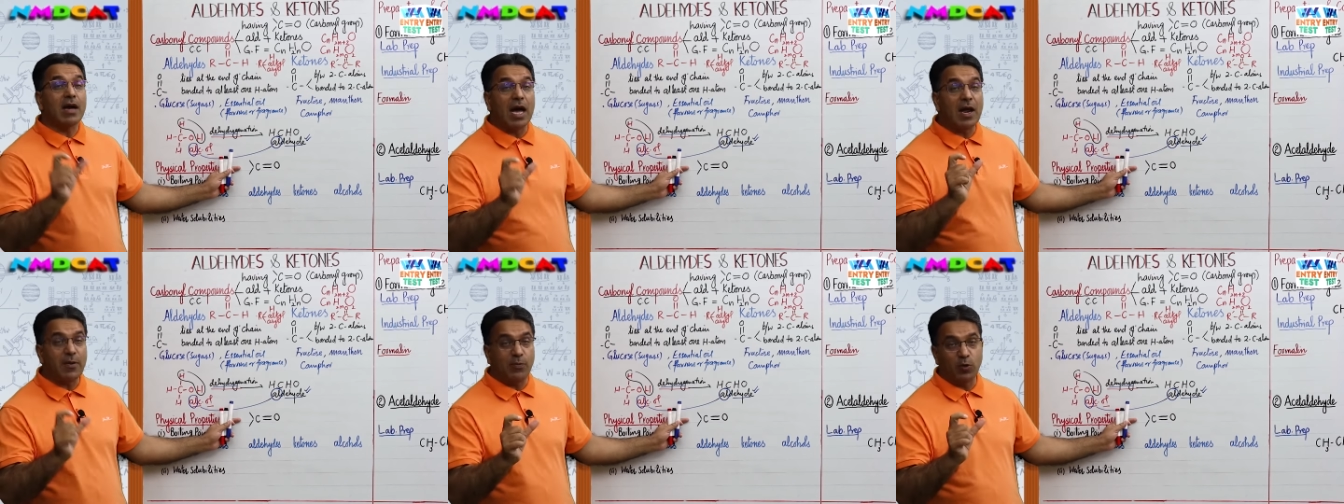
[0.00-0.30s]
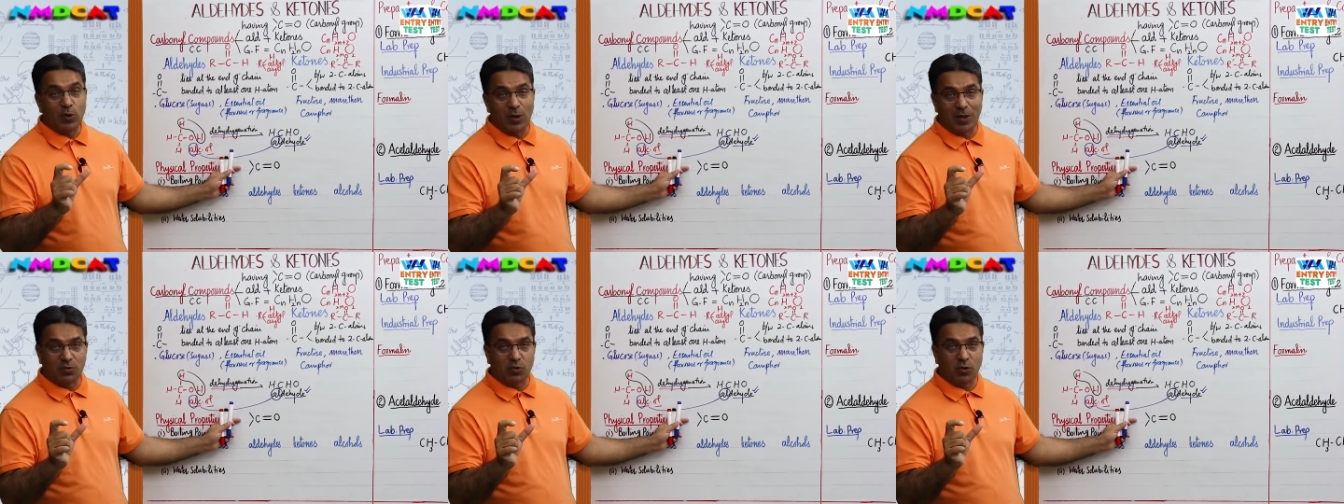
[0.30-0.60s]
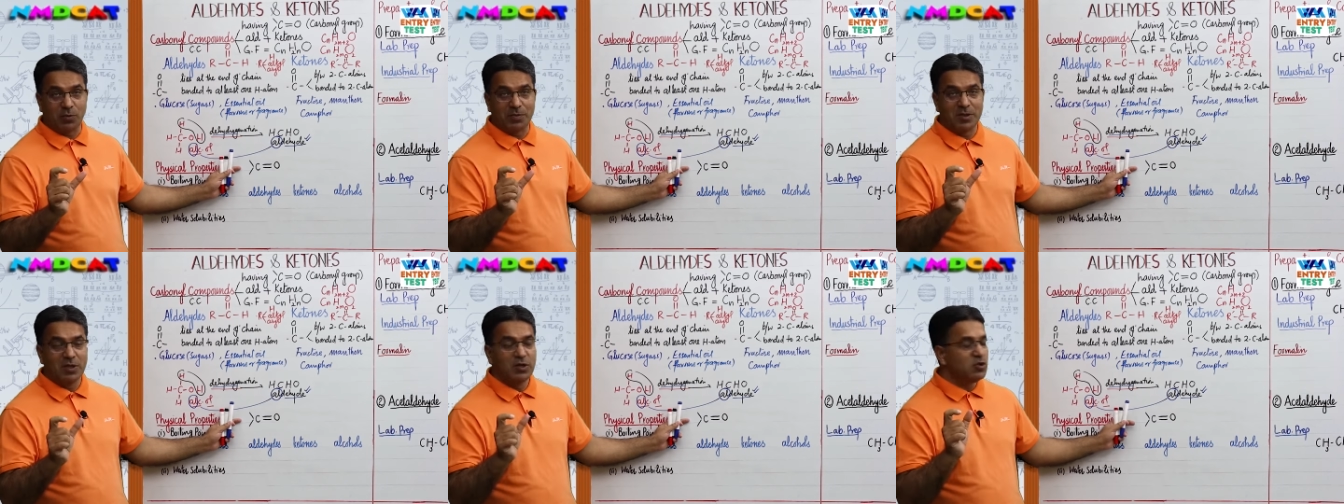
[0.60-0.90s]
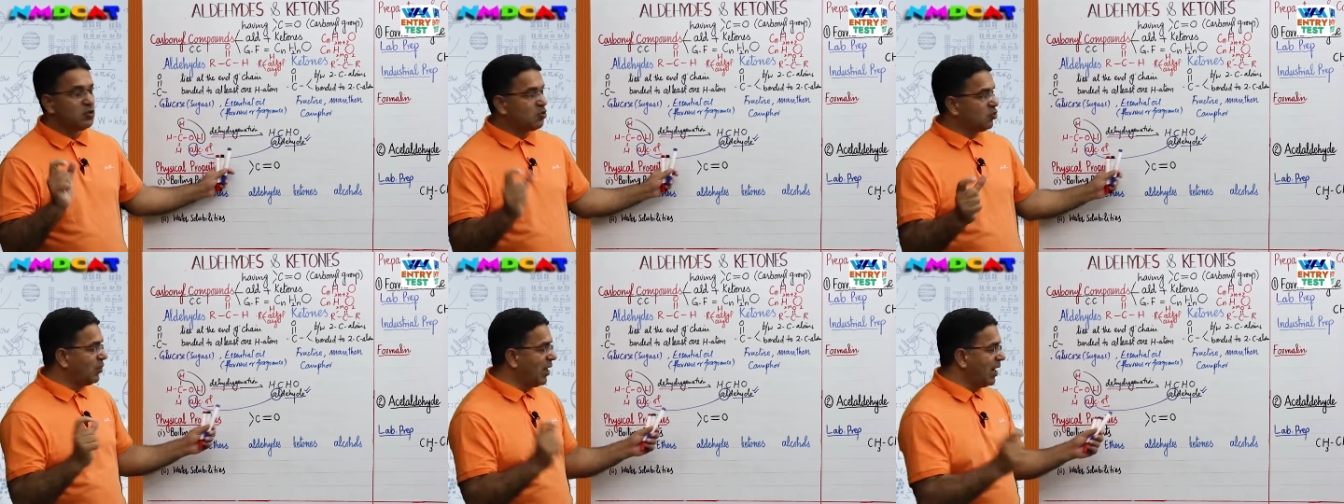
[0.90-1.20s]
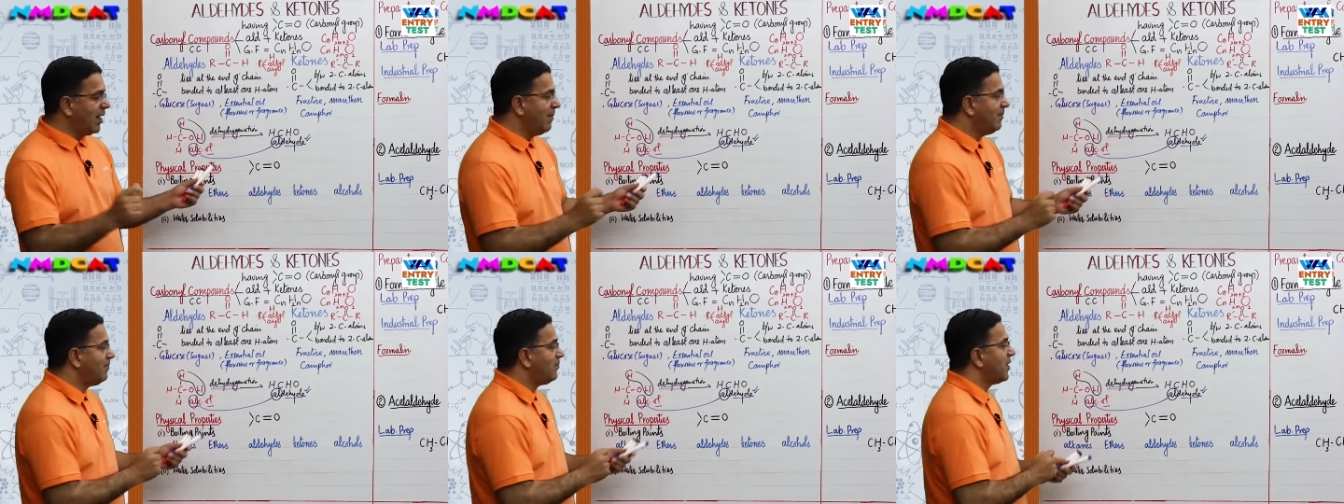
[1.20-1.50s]
कार्बोनिल ग्रुप
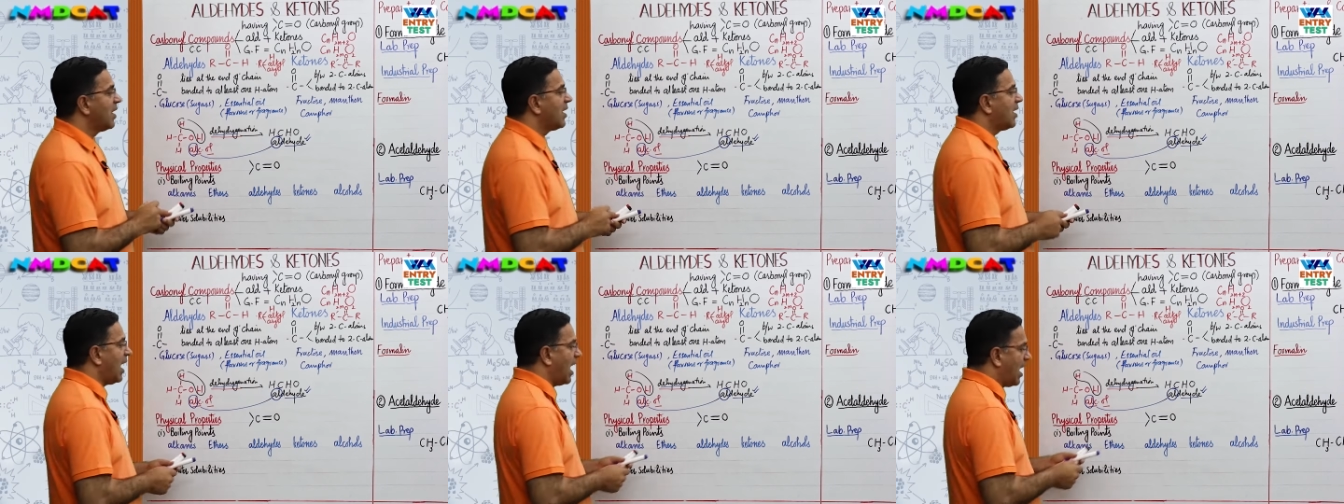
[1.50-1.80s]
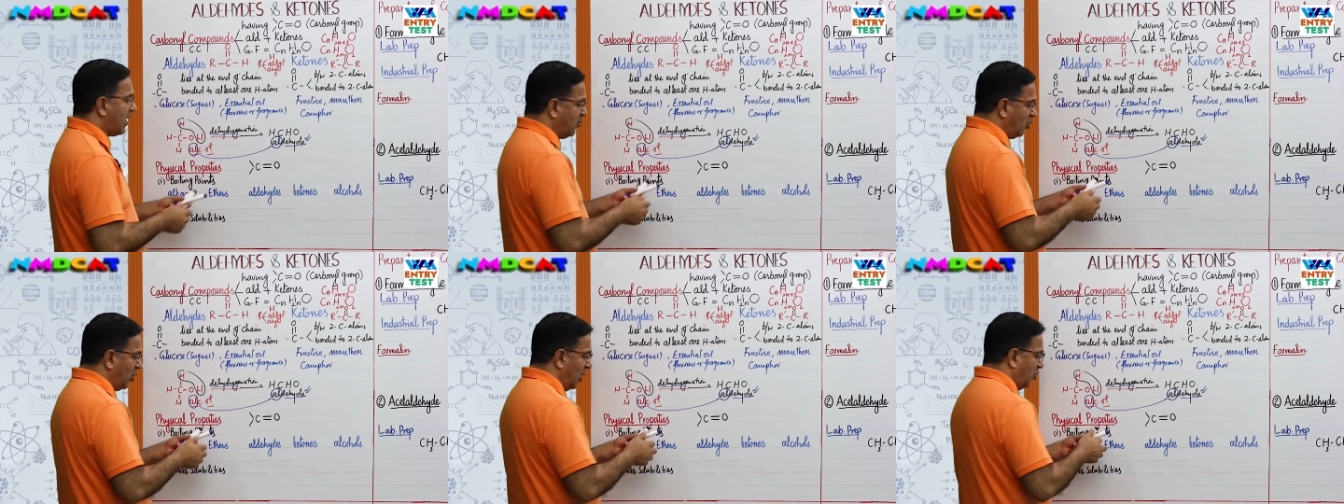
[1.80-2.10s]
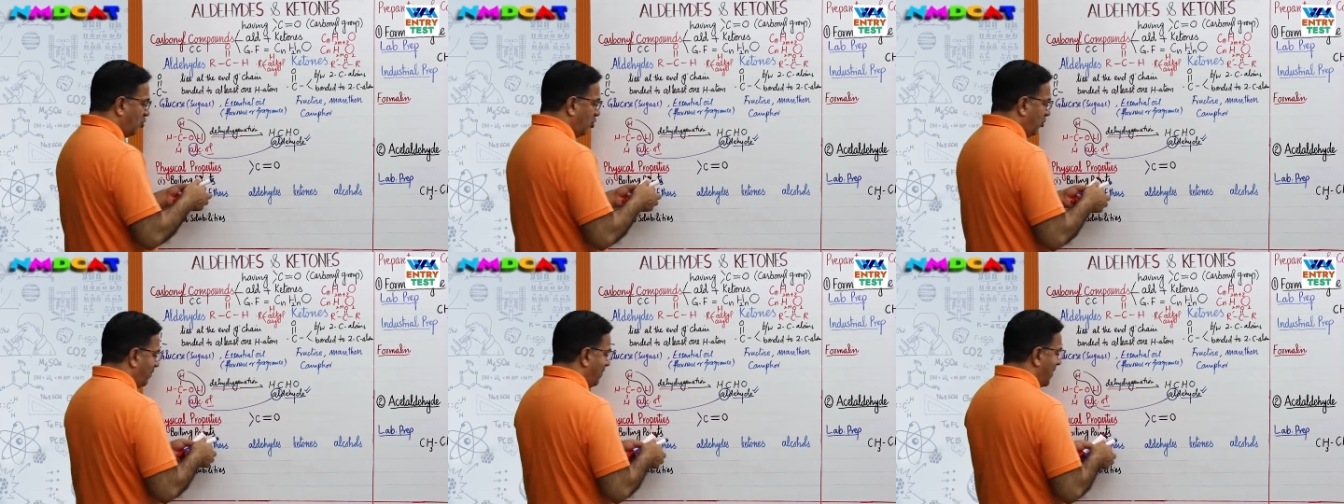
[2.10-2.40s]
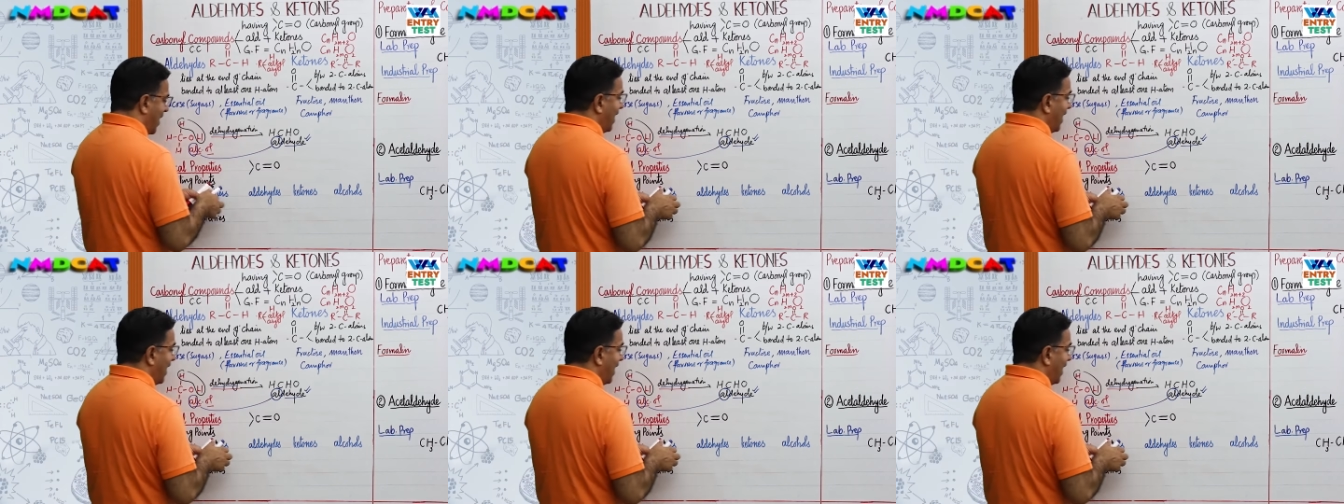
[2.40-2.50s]
स्टूडेंट कार्बोनल ग्रुप